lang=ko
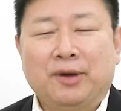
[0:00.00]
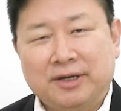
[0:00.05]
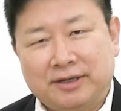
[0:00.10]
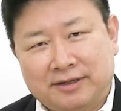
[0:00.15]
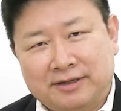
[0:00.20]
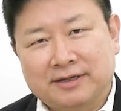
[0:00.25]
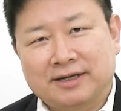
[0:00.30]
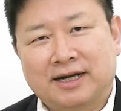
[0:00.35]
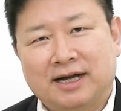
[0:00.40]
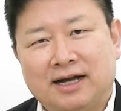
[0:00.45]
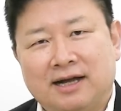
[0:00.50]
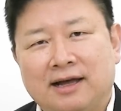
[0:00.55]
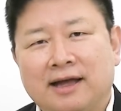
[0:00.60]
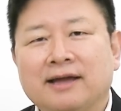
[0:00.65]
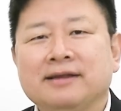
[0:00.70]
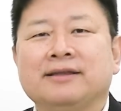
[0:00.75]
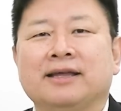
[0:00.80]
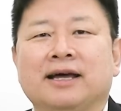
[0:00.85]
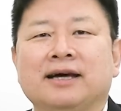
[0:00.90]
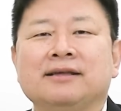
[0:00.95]
왜
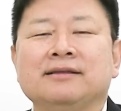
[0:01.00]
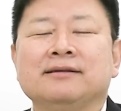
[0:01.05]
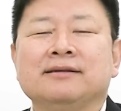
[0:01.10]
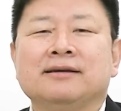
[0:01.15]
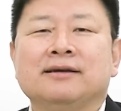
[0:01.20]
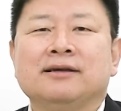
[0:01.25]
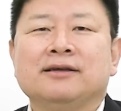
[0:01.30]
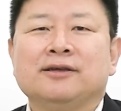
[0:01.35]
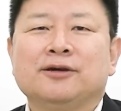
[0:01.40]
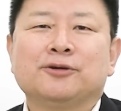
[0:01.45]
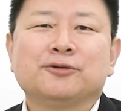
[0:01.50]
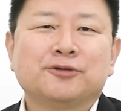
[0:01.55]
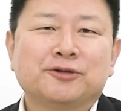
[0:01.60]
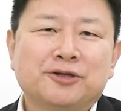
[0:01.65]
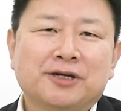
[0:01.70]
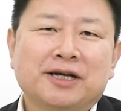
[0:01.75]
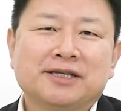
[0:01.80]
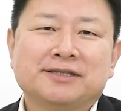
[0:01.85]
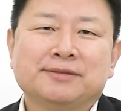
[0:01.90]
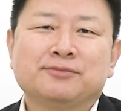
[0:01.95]
그럴까에 대한
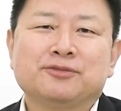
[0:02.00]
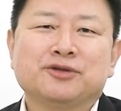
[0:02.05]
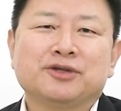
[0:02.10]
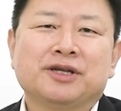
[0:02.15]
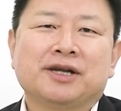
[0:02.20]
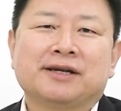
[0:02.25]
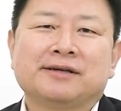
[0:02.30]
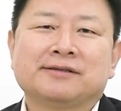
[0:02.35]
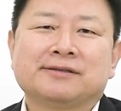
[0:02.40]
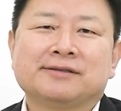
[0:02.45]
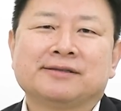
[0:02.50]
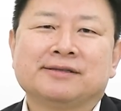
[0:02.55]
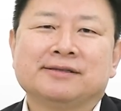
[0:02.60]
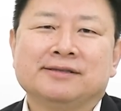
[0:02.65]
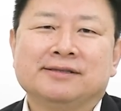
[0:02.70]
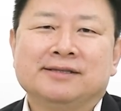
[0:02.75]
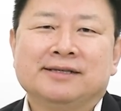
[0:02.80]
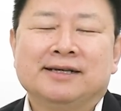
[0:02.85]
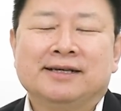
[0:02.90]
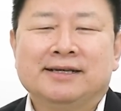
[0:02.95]
연구를 하신 분이라는
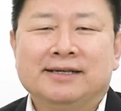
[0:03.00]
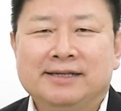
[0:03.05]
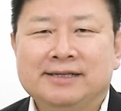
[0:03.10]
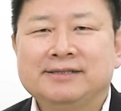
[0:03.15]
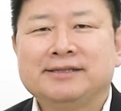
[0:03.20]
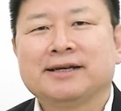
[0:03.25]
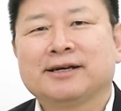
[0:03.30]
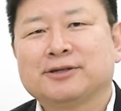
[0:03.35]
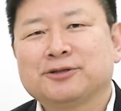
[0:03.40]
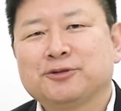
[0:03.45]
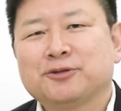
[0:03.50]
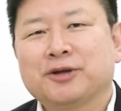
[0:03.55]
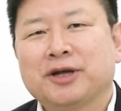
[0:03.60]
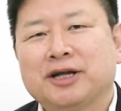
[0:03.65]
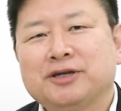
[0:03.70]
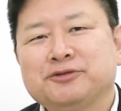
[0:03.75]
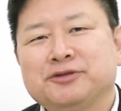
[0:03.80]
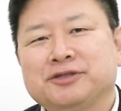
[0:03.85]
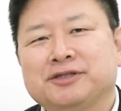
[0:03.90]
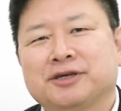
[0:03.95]
것을 이 책을 통해
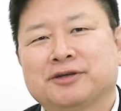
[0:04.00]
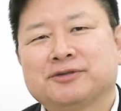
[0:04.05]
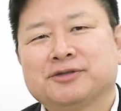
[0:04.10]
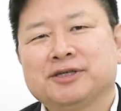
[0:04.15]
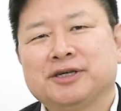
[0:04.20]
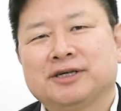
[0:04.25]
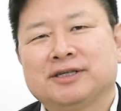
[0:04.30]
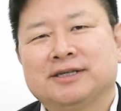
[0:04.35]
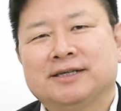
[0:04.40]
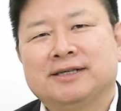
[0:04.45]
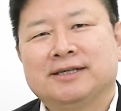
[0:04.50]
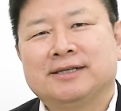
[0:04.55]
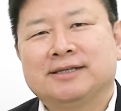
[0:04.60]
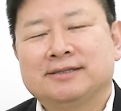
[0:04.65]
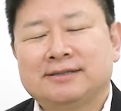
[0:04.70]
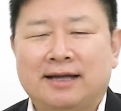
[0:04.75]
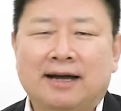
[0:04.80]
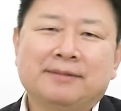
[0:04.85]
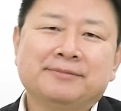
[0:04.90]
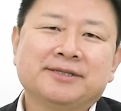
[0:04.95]
알 수 있었고요.
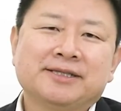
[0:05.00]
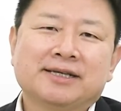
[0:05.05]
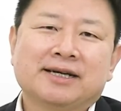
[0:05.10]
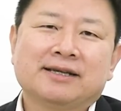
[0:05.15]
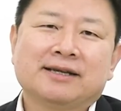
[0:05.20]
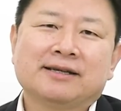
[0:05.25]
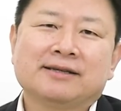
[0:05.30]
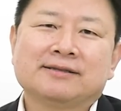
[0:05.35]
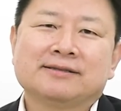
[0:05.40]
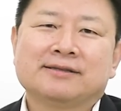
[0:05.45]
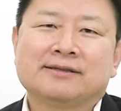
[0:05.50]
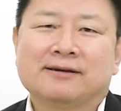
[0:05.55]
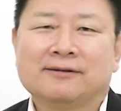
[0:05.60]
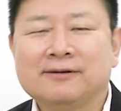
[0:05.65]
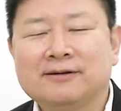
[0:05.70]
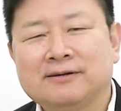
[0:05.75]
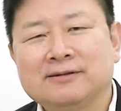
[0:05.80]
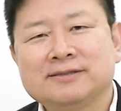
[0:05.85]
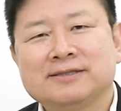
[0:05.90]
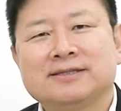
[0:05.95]
다음 시간에는
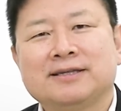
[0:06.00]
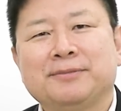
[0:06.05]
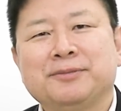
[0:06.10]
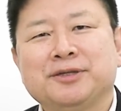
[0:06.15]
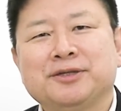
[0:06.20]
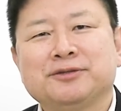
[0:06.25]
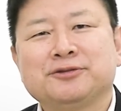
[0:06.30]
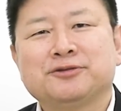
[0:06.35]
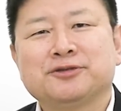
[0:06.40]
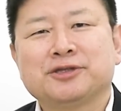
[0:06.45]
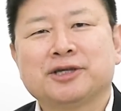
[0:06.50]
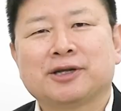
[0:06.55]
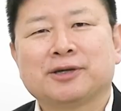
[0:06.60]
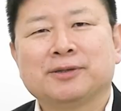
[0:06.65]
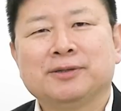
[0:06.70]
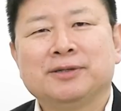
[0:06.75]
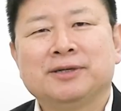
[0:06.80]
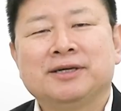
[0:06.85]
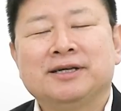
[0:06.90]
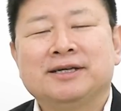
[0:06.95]
더 재밌는
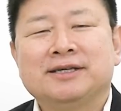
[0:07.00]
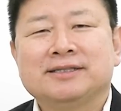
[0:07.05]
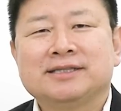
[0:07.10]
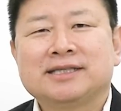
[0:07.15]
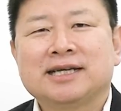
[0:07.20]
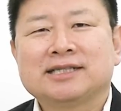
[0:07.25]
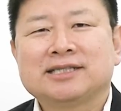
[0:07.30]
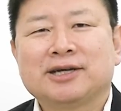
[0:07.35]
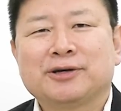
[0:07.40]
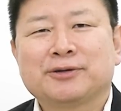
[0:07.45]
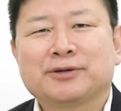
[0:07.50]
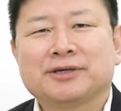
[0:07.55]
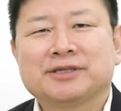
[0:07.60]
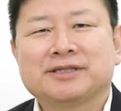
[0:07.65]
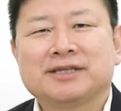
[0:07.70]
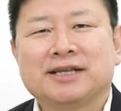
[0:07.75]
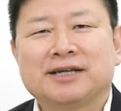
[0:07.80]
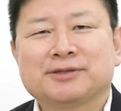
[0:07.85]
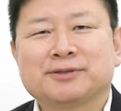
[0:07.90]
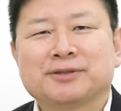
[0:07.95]
주제로 찾아올
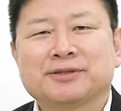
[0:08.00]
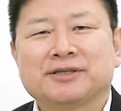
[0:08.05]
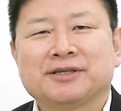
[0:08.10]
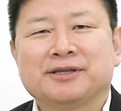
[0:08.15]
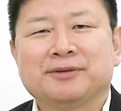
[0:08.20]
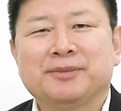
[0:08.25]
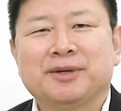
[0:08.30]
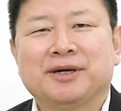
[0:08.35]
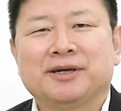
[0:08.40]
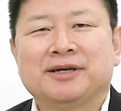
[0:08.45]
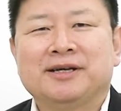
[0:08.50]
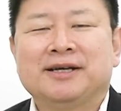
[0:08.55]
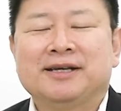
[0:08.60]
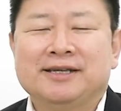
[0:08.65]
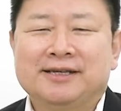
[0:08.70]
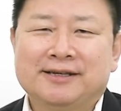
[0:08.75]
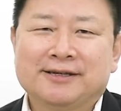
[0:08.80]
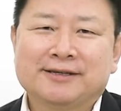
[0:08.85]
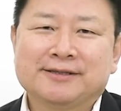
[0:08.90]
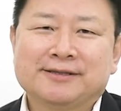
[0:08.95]
것을 약속드리며
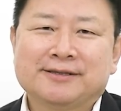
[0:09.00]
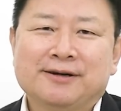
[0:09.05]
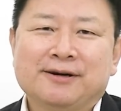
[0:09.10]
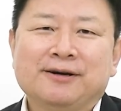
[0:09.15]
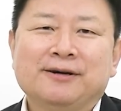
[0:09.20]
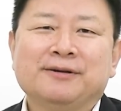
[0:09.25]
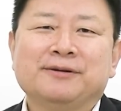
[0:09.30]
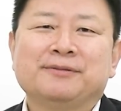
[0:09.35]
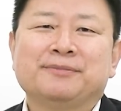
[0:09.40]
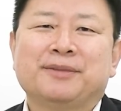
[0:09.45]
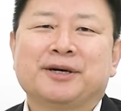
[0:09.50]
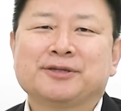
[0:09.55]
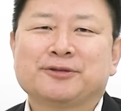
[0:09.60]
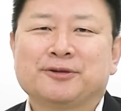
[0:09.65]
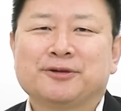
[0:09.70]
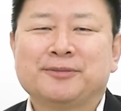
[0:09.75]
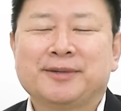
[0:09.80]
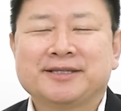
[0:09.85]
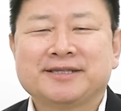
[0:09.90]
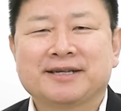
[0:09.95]
여기서
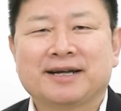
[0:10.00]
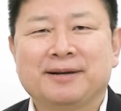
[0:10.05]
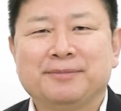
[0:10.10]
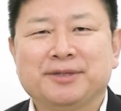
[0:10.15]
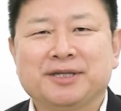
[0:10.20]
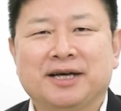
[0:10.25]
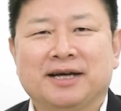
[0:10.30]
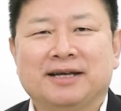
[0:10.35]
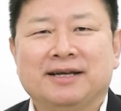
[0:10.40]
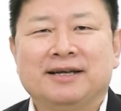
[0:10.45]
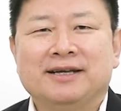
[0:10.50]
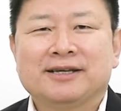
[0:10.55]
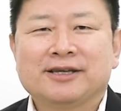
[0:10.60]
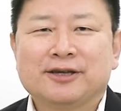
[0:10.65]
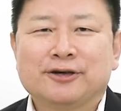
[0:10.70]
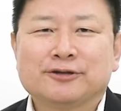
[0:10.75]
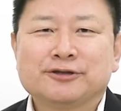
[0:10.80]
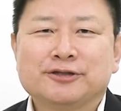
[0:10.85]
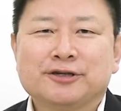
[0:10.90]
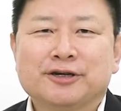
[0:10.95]
방송을 마칠까 합니다.
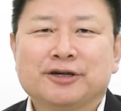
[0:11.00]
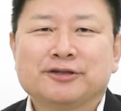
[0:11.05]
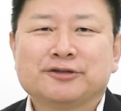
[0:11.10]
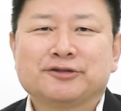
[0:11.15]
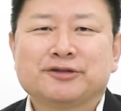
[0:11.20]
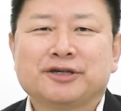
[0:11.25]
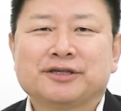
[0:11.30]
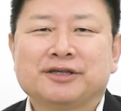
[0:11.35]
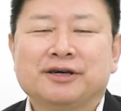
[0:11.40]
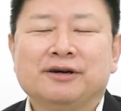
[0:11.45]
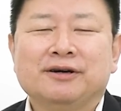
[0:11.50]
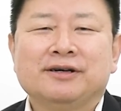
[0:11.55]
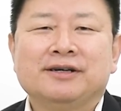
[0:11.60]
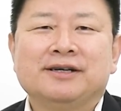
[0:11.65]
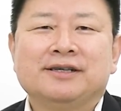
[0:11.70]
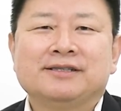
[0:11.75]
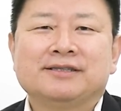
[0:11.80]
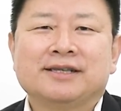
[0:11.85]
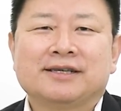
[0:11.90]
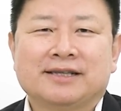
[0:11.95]
경청해 주셔서
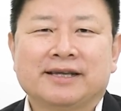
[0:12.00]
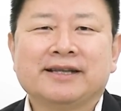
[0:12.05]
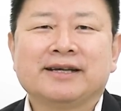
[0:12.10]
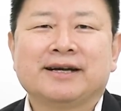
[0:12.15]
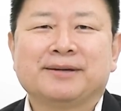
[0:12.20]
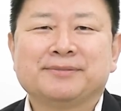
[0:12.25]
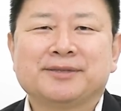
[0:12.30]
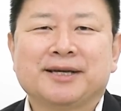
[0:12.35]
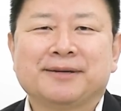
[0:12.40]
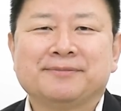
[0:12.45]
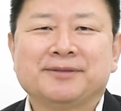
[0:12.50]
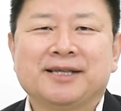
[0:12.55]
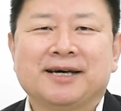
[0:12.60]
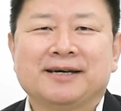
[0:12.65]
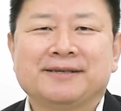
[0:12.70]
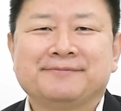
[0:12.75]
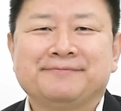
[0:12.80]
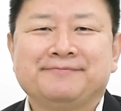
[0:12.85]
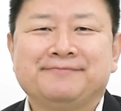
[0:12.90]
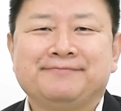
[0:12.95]
대단히
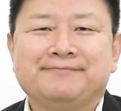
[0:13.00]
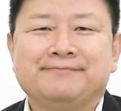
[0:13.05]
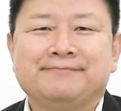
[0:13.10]
감사합니다.